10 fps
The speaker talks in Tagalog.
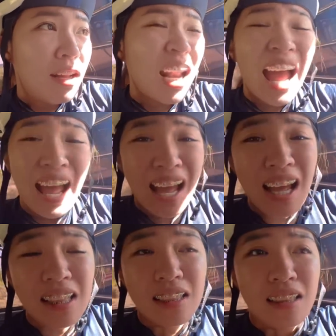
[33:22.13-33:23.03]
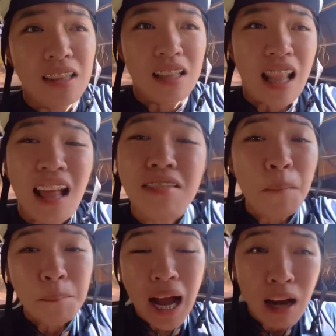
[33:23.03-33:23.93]
Lahat. Lahat
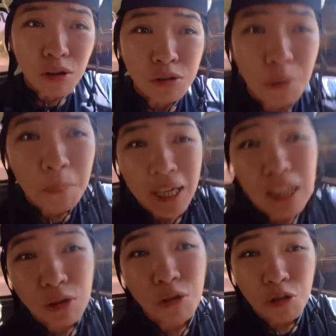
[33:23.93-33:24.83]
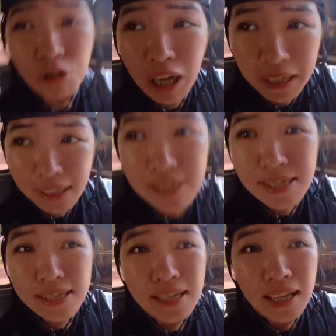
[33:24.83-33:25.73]
ng baon, kumpleto ako
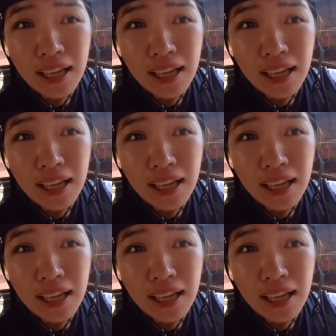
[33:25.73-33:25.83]
guys.